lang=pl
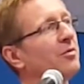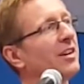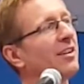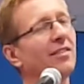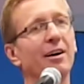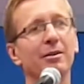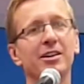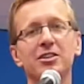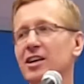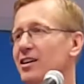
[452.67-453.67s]
jak to się mówi,
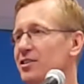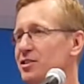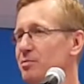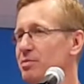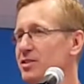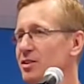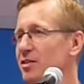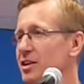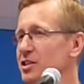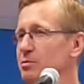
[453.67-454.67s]
kawałek czegoś, o
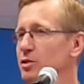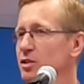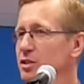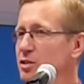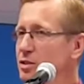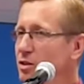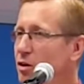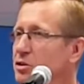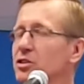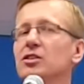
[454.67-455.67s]
paznokieć, żebyś
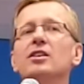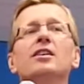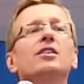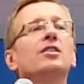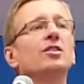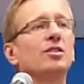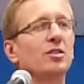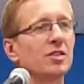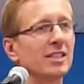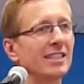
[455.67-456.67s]
coś
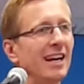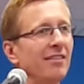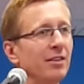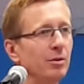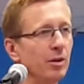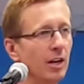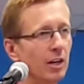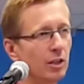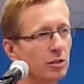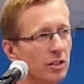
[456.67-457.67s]

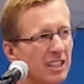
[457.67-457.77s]
zostawił,